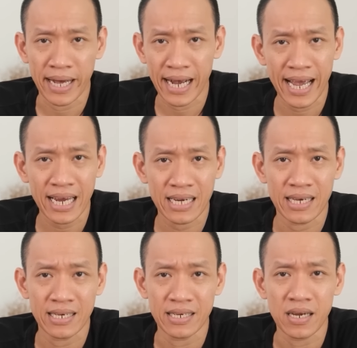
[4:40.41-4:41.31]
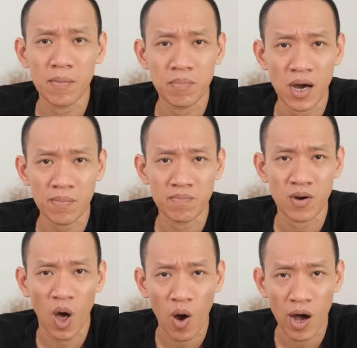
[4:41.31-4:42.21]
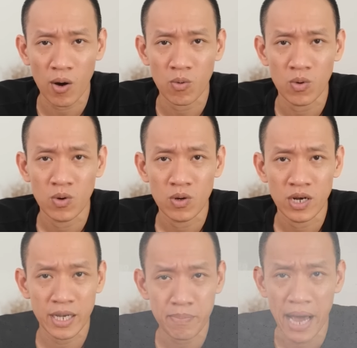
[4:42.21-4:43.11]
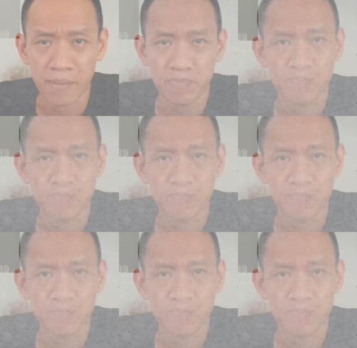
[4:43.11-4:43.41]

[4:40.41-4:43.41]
mẹ khác thì nơm nớp, lo âu, khiếp đảm.